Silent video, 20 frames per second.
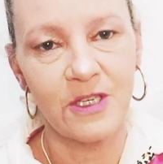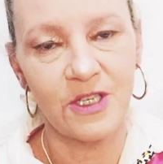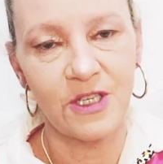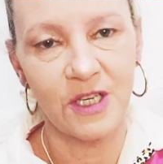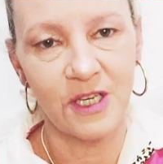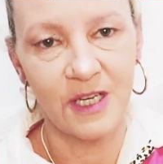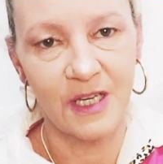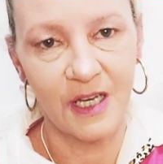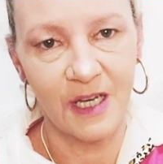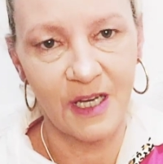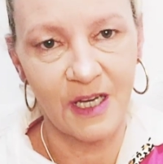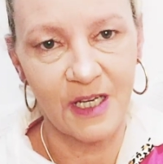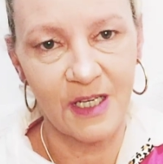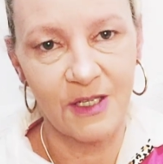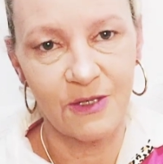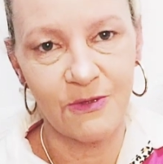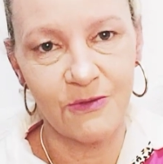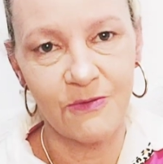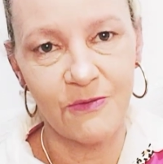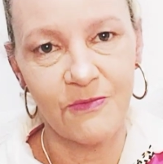
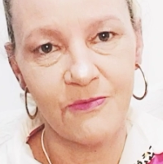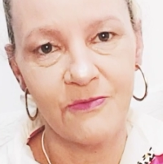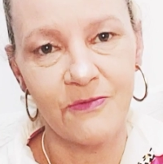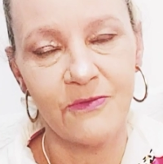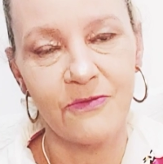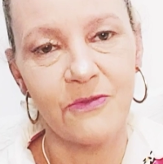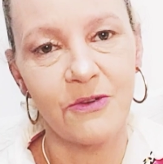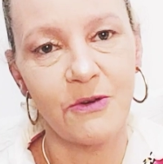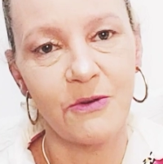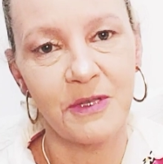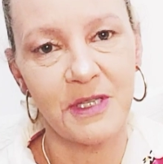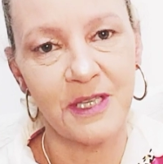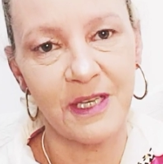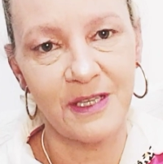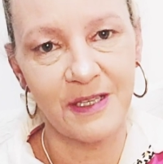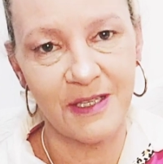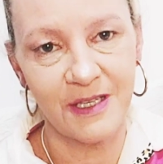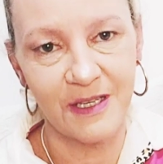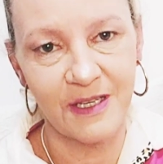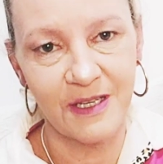chegaram, vão
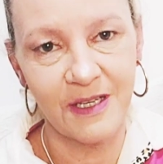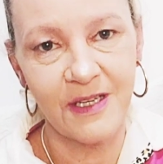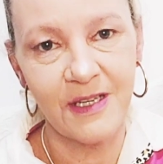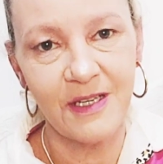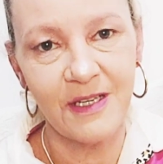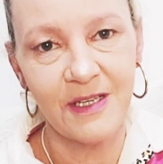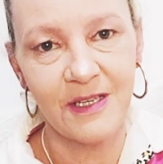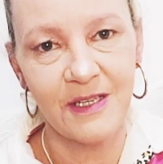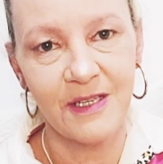entender.